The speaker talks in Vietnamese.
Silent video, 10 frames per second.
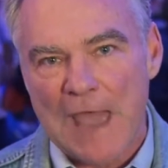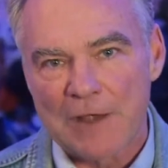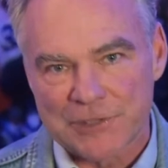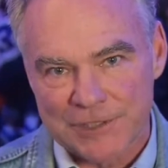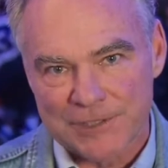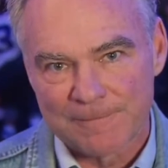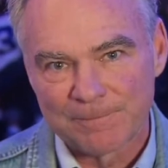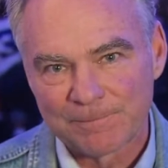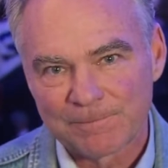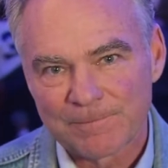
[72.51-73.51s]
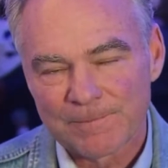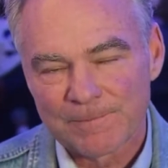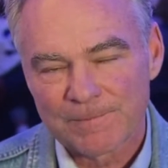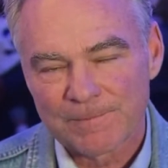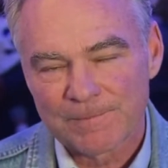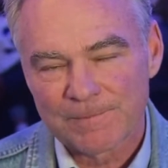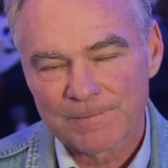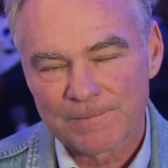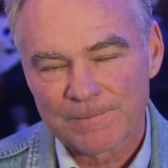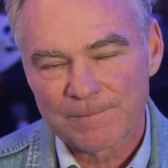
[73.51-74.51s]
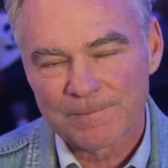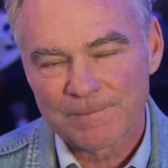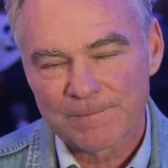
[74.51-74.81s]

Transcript: tại Mississippi, nơi Tổng thống